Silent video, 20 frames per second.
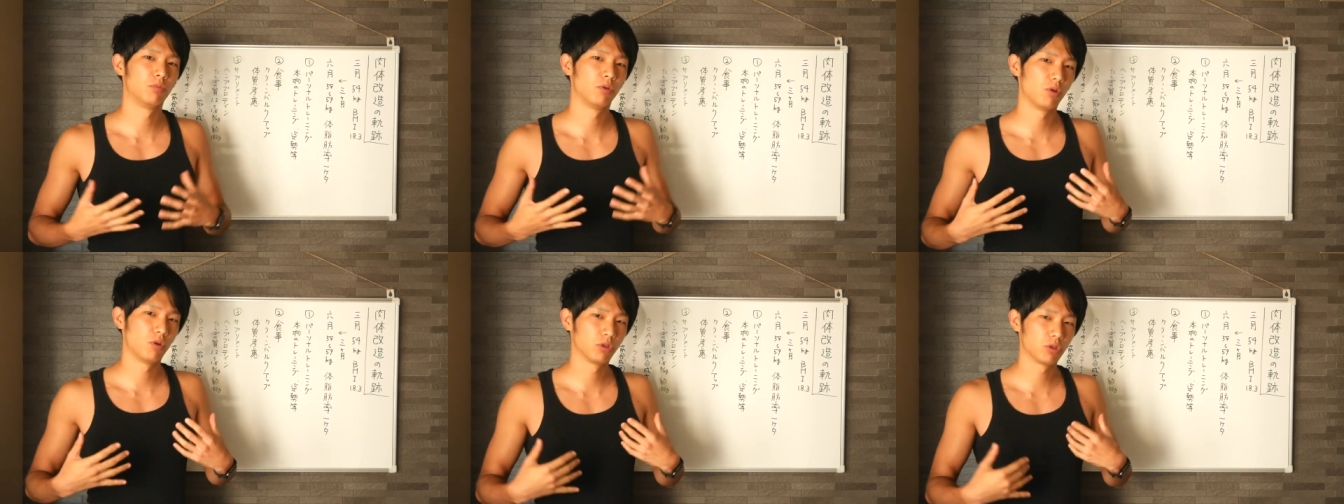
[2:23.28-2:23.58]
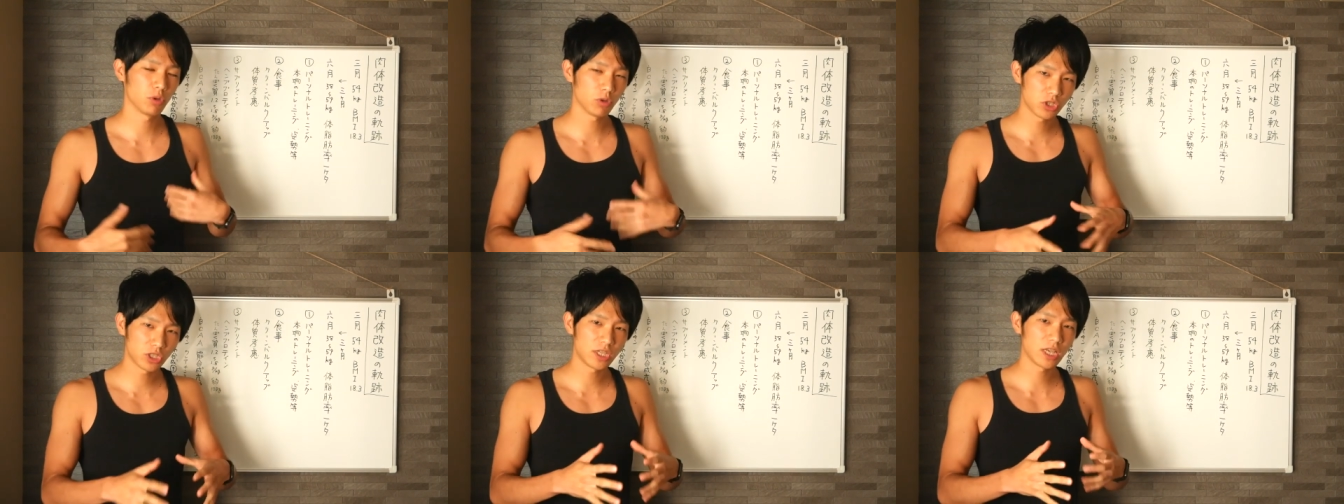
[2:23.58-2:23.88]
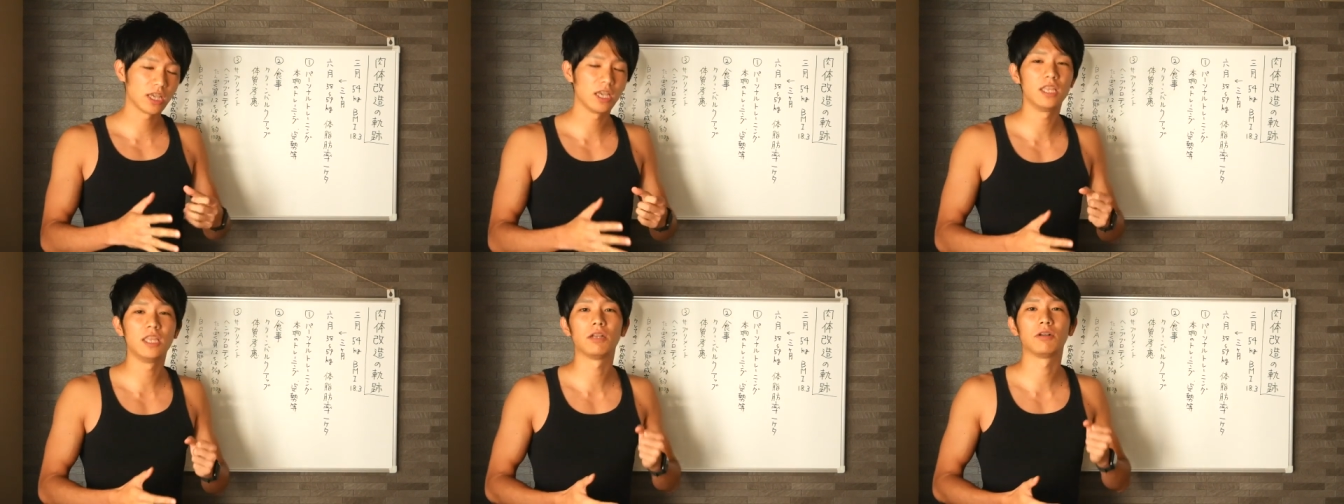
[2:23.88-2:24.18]
肪を落とし
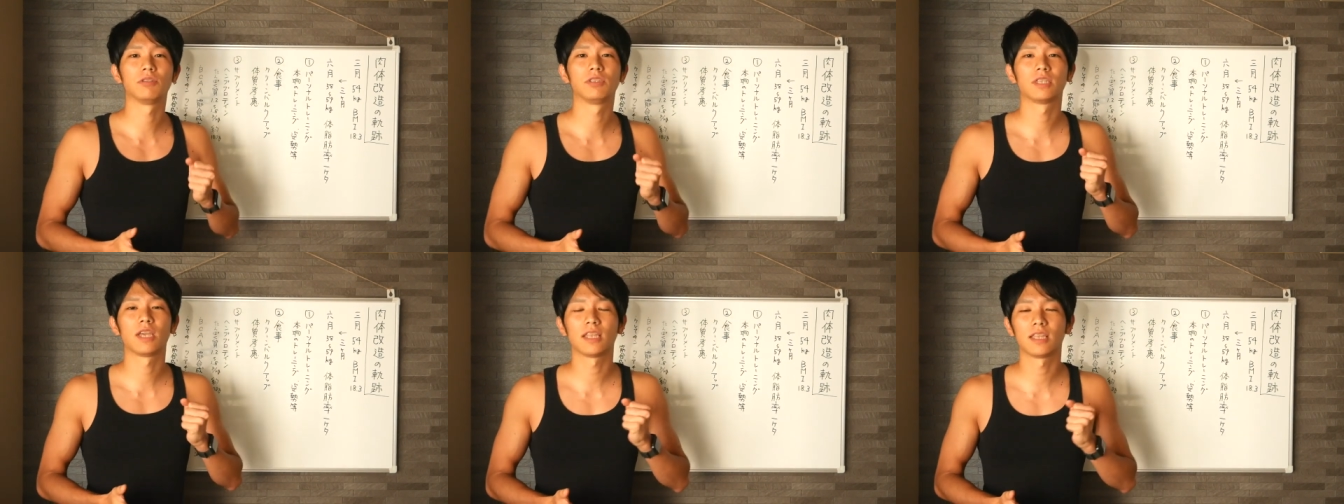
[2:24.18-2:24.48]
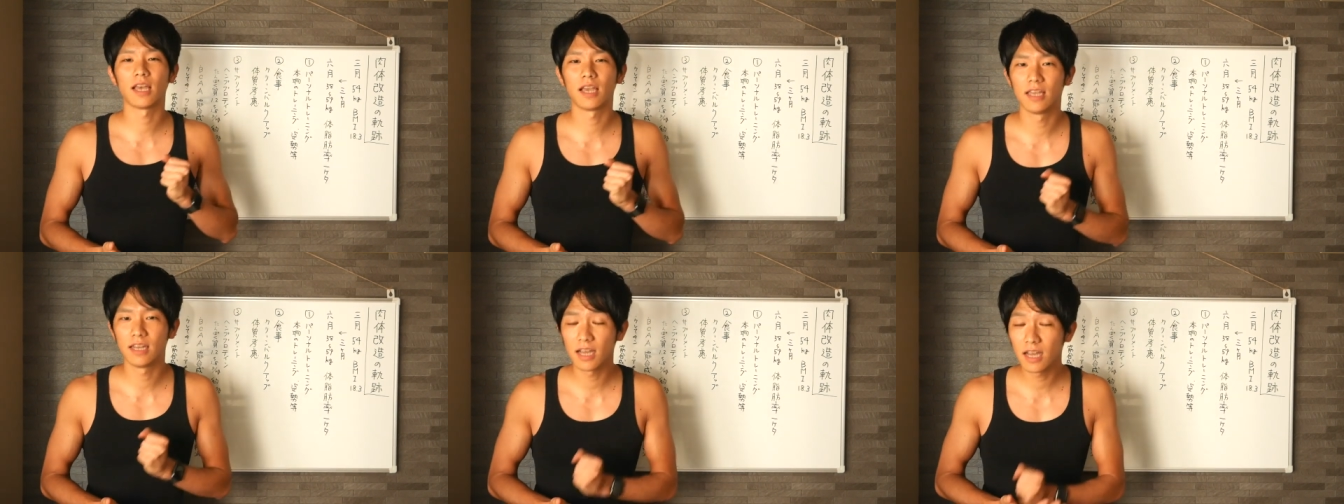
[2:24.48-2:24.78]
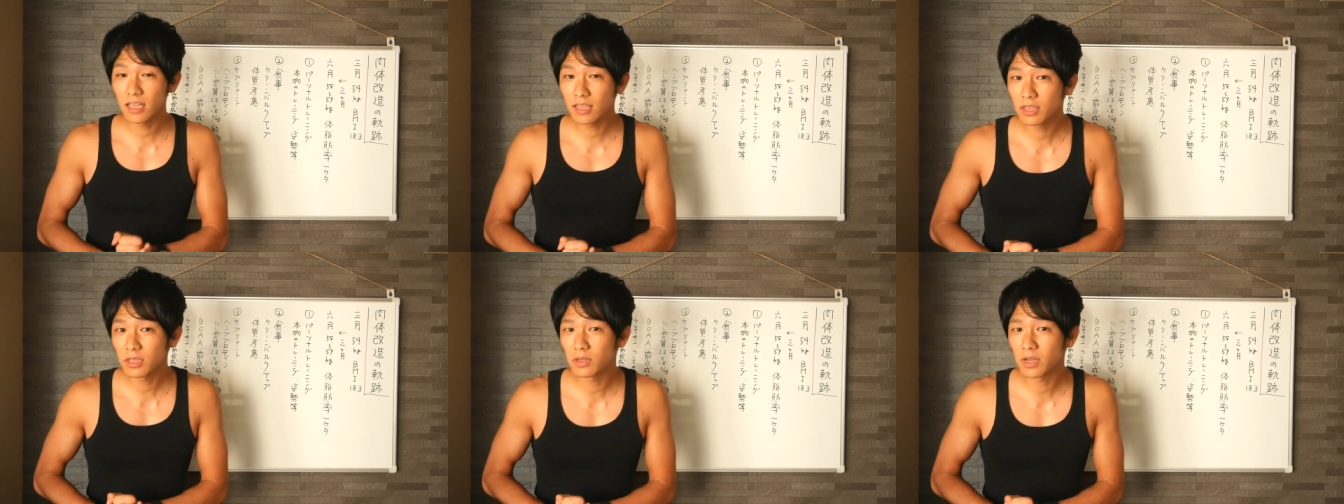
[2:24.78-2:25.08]
て筋肉つけたい
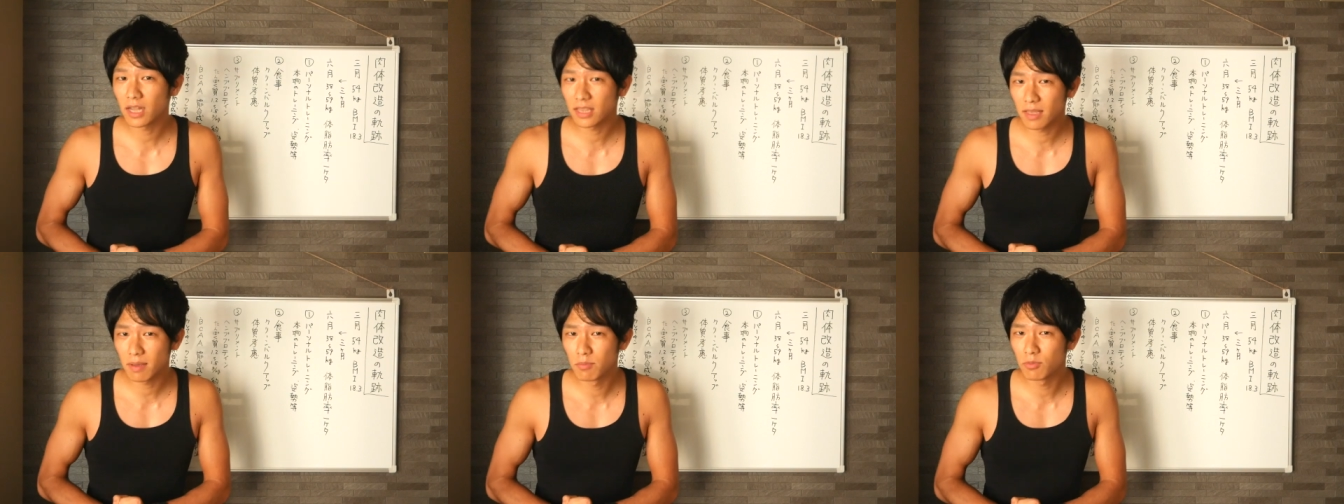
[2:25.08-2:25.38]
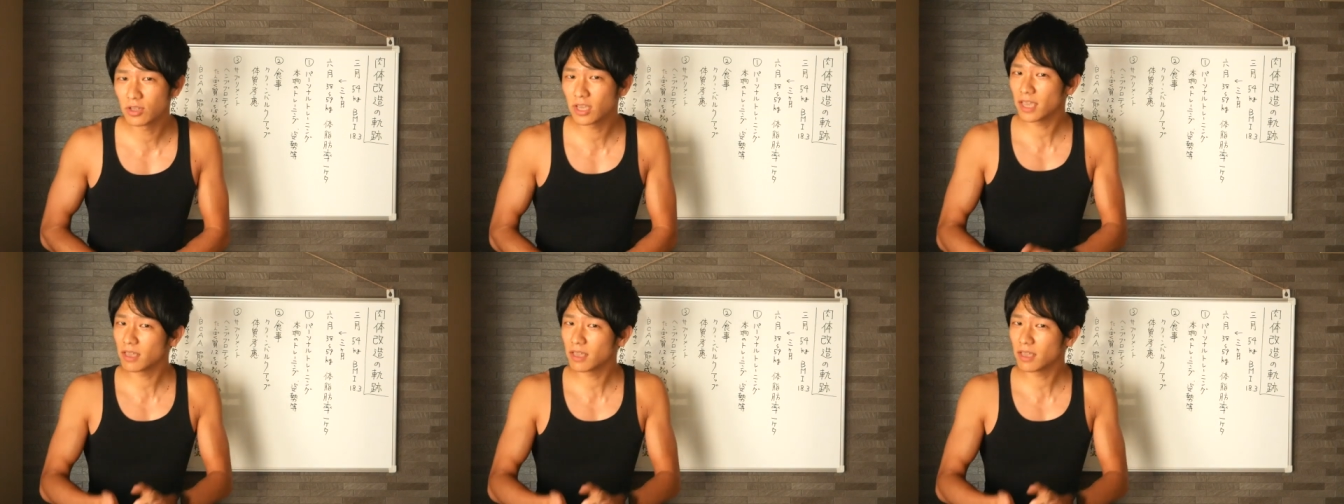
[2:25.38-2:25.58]
なっていう方向